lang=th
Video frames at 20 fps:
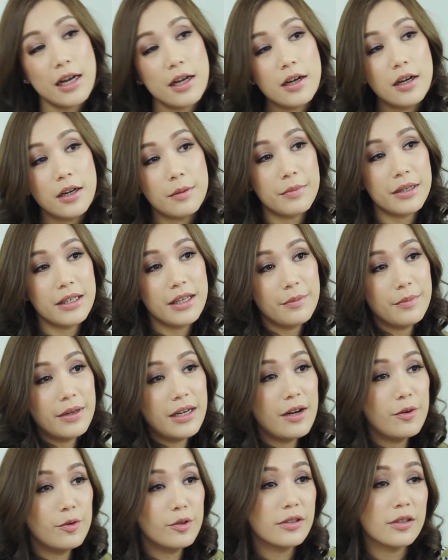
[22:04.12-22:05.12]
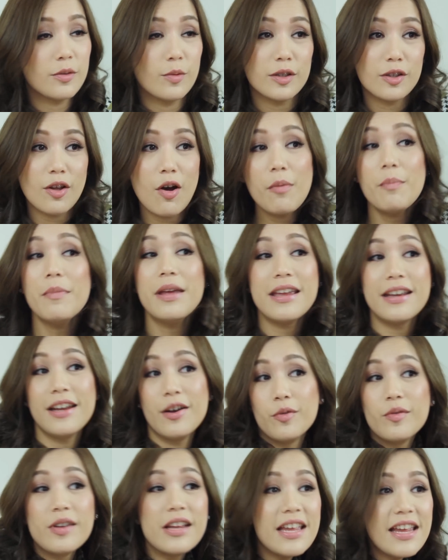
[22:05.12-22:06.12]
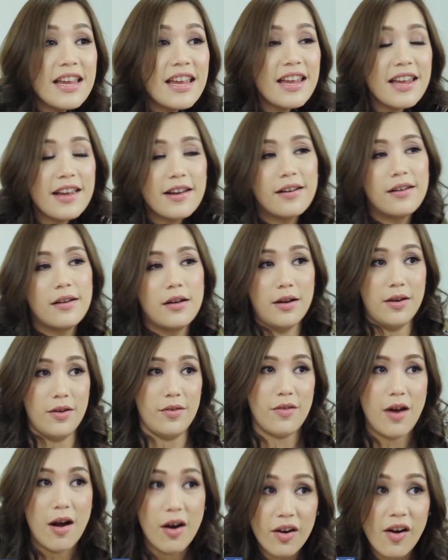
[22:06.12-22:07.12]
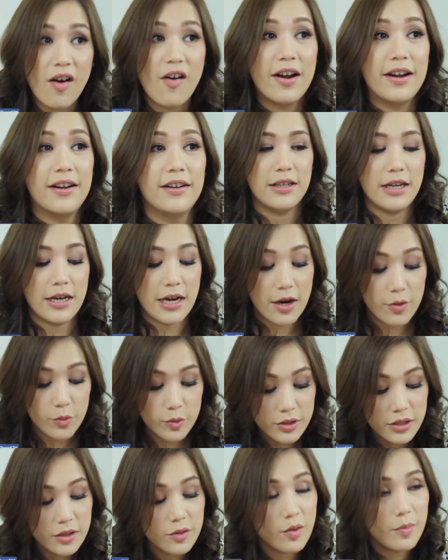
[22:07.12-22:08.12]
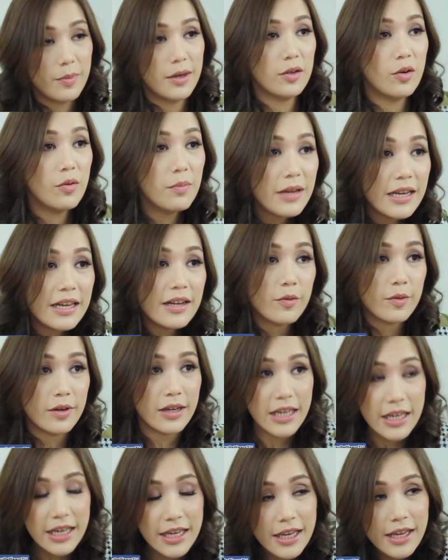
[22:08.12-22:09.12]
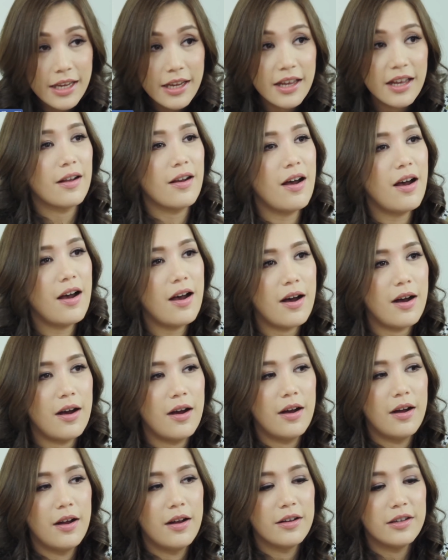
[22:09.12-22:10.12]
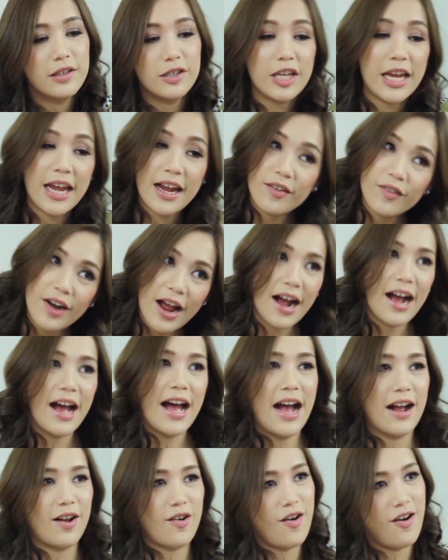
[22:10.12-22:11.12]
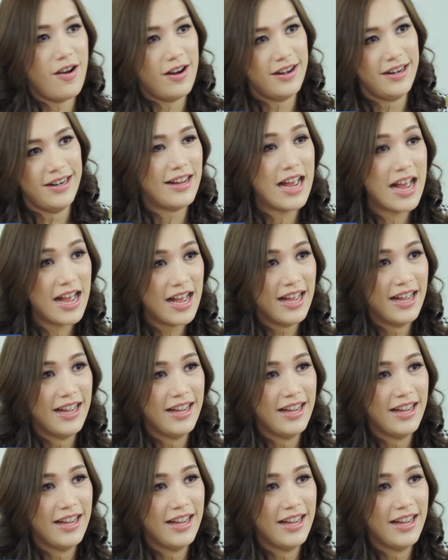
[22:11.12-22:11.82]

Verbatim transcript: ถ้าเกิดมันยังไม่ได้รู้สึกว่าต้องมีเดี๋ยวนี้รอก่อนแต่ถ้ารู้สึกว่ามันต้องมีเดี๋ยวนี้ก็เช็คราคาก่อนนะ